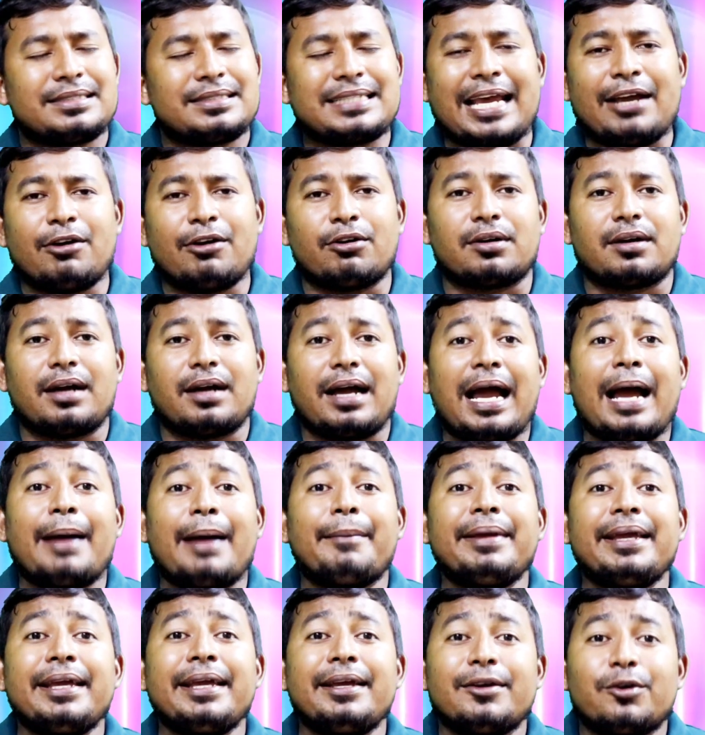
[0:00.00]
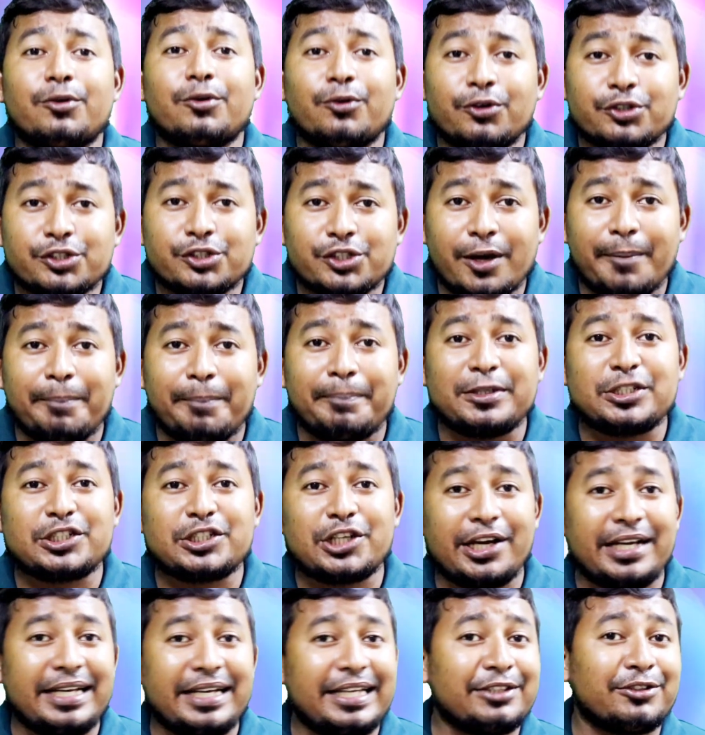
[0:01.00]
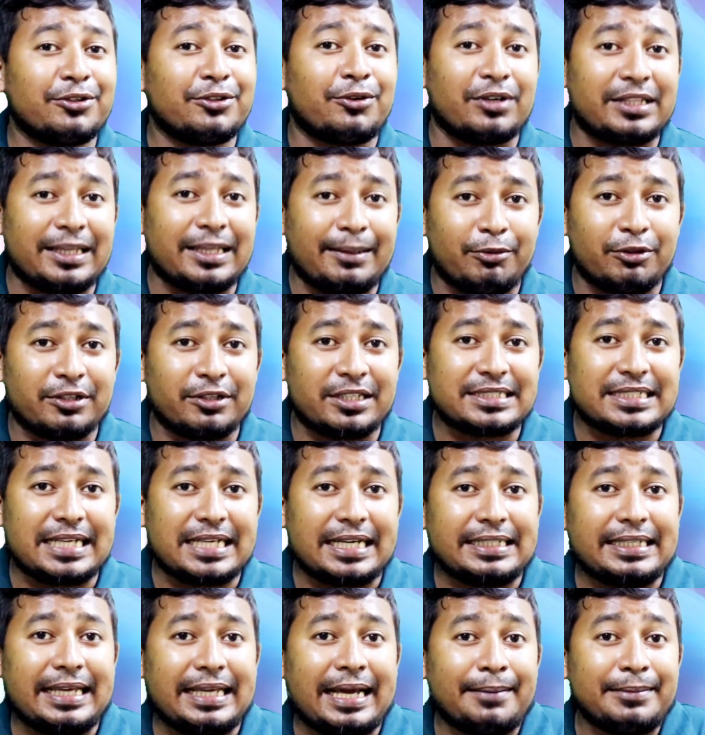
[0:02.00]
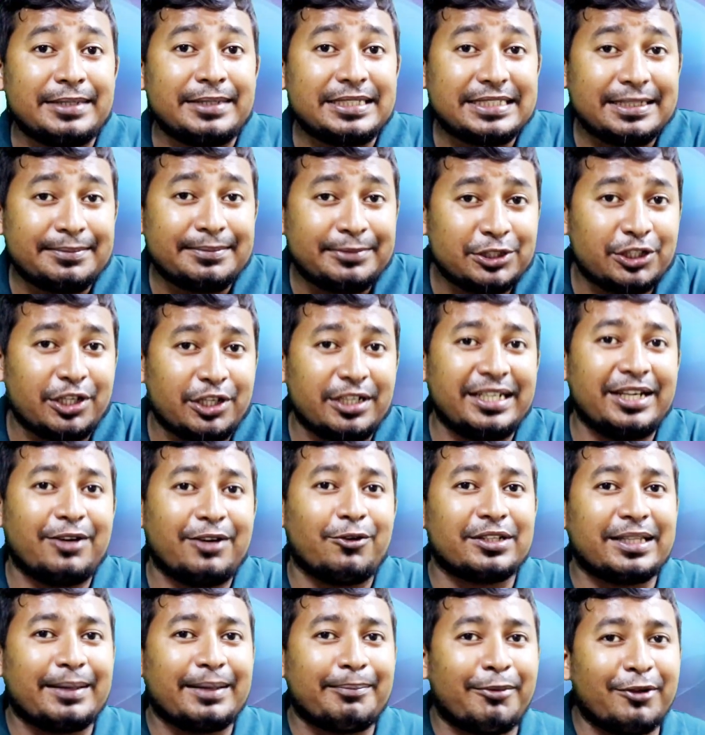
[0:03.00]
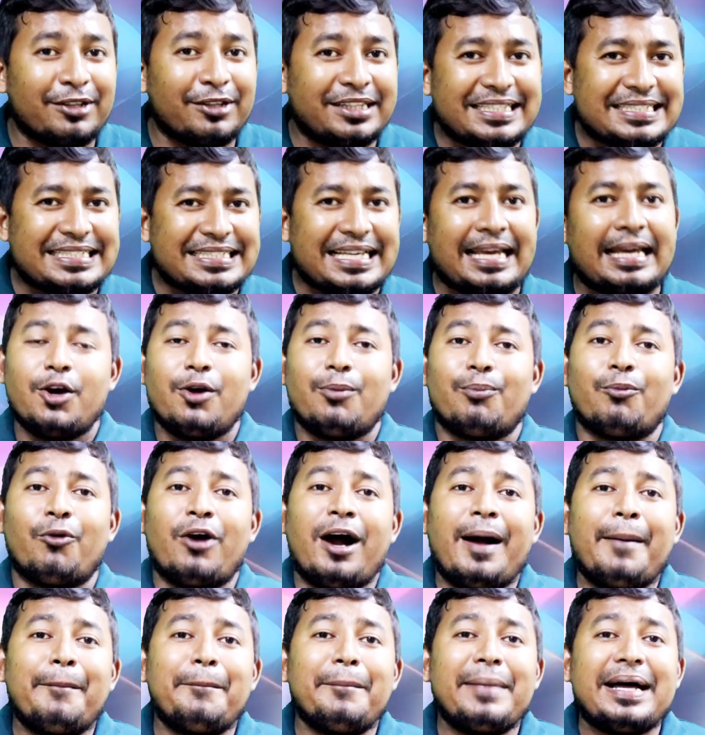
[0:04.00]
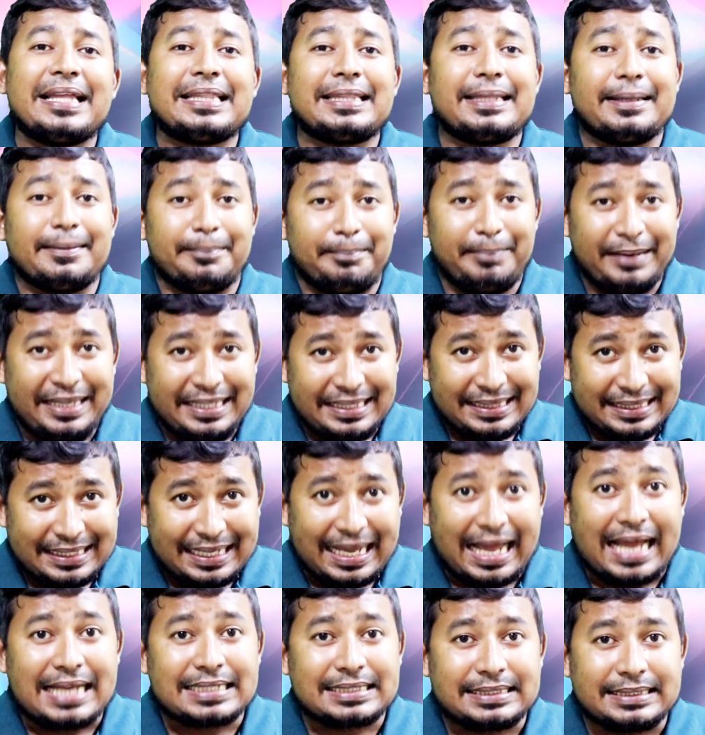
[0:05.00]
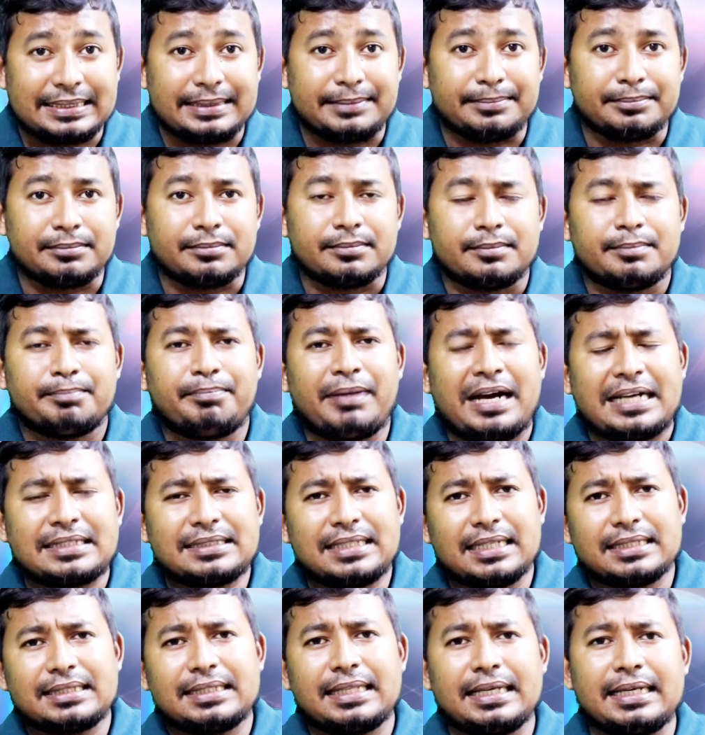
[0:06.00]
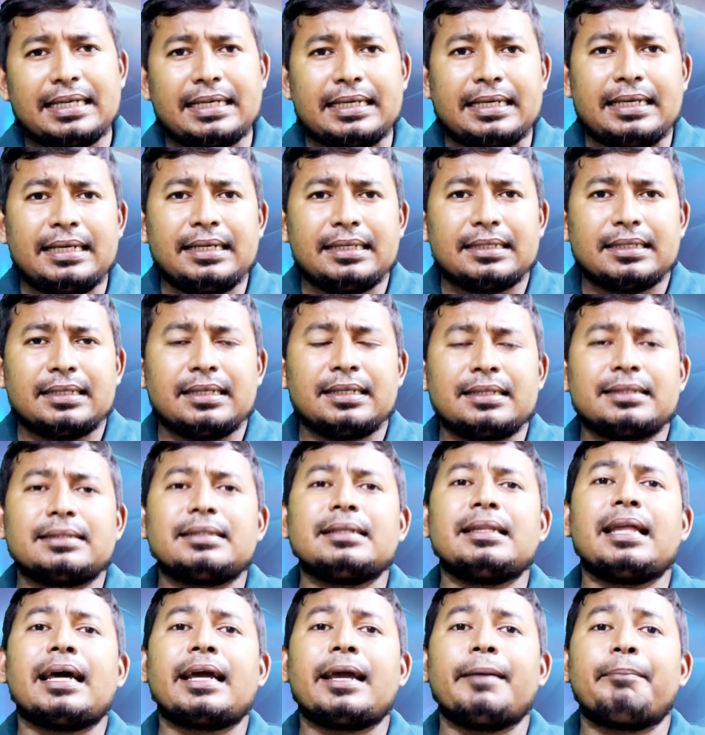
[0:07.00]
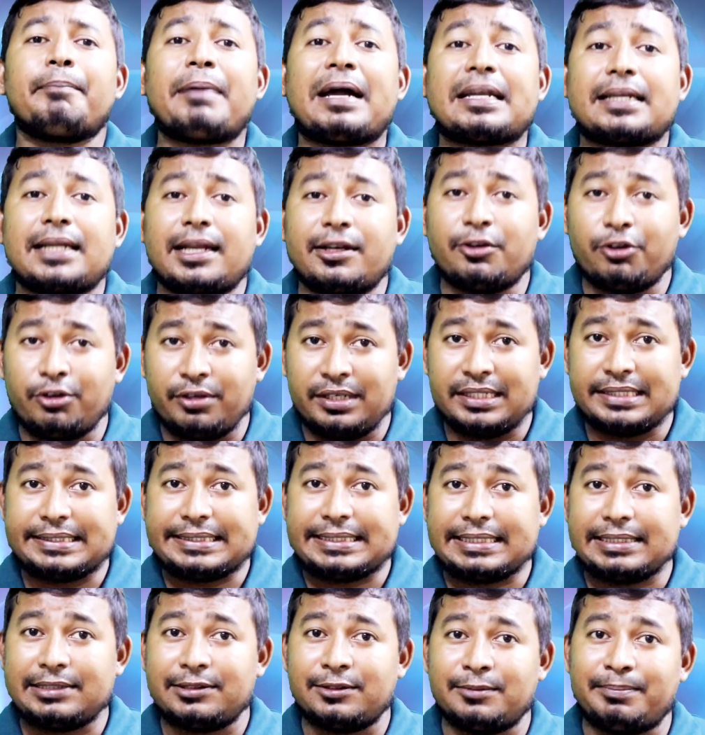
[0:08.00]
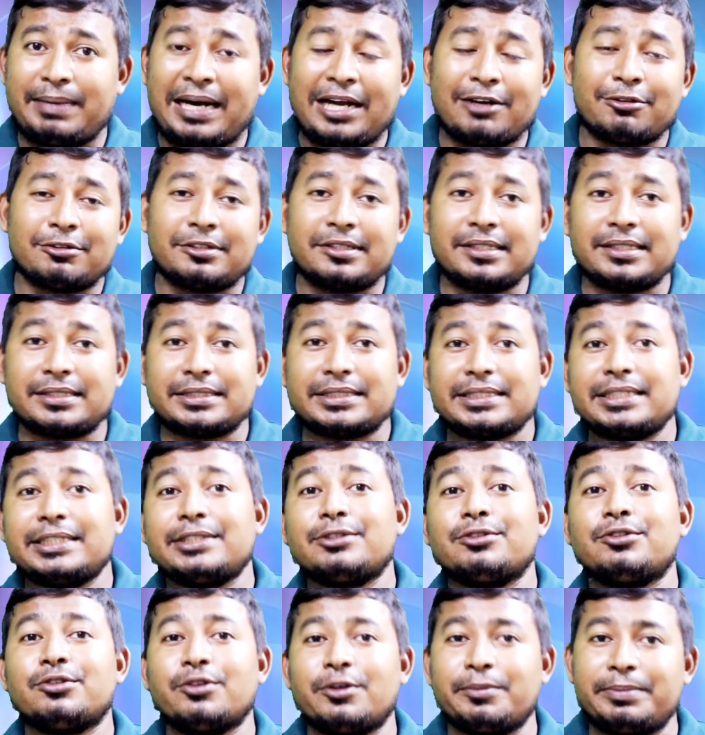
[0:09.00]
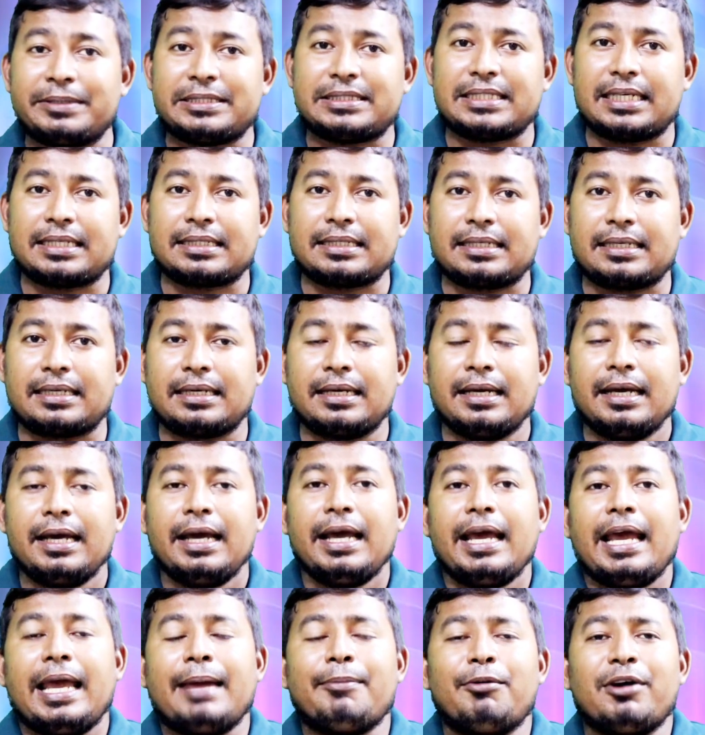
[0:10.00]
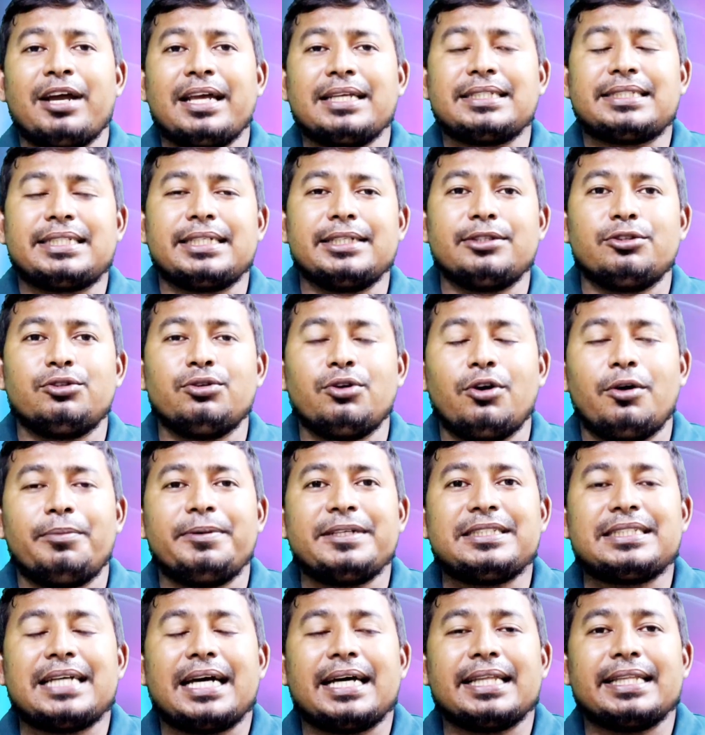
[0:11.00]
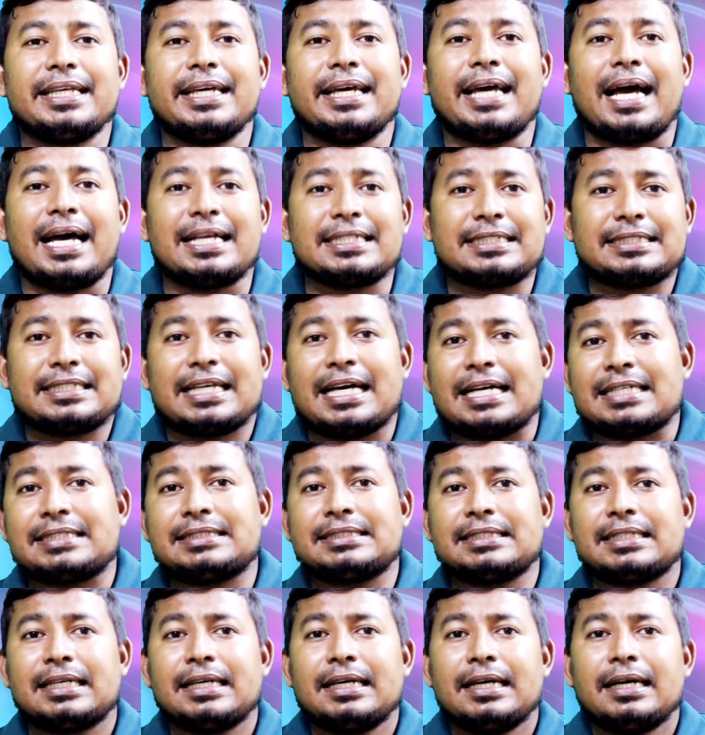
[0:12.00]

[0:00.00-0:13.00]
যাই হোক আমি ওসব বিষয় নিয়ে তো কথা বলতে চাইনি আমি যে বিষয় নিয়ে কথা বলতে চাই মোহাম্মদ বিন কাসিম বাগদাদ থেকে তিনাকে পাঠানো হয়েছিল ভারতের সিন্ধু অভিযানে এবং এই সিন্ধু অভিযানে হাজ্জাজ